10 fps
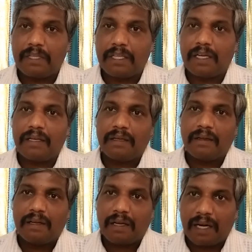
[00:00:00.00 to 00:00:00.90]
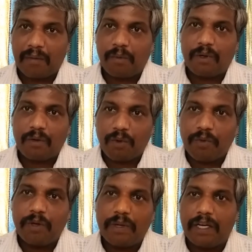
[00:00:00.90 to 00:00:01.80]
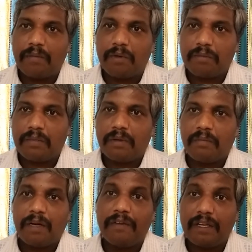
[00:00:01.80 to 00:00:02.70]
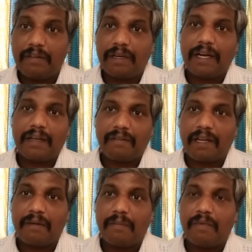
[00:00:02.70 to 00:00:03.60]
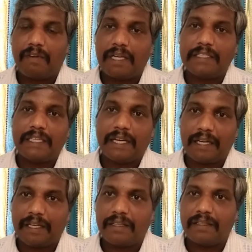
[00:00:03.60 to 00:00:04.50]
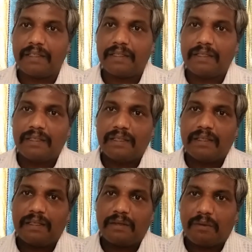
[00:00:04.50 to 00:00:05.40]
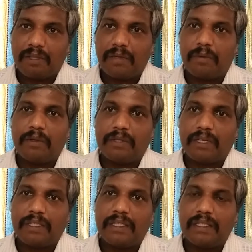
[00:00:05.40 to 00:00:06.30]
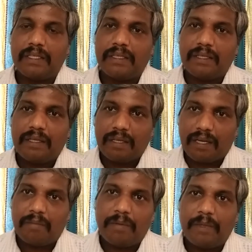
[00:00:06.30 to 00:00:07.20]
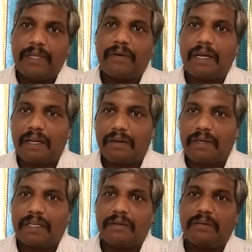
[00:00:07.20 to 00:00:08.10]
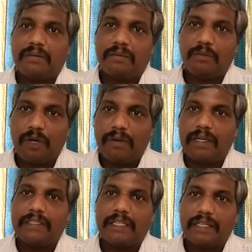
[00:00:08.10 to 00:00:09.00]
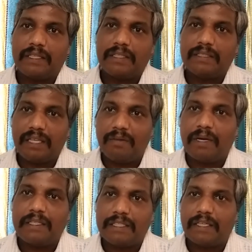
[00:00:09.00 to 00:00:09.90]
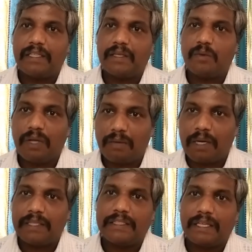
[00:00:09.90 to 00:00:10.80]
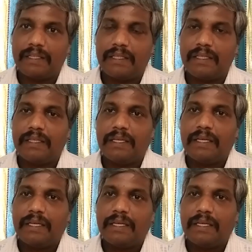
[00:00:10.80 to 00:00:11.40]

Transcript: குழந்தை தான் காலப்போக்கில் ஒவ்வொரு வருடமும் பல்வேறு வகையான வளர் வளர்ச்சிகளை அடைகிறது குழந்தை பருவத்திலிருந்து நம்ம பெரியவனாகிற வரைக்கும் மூளை வளர்ச்சியிலிருந்து செல் வளர்ச்சியிலிருந்து உடல் வளர்ச்சியிலிருந்து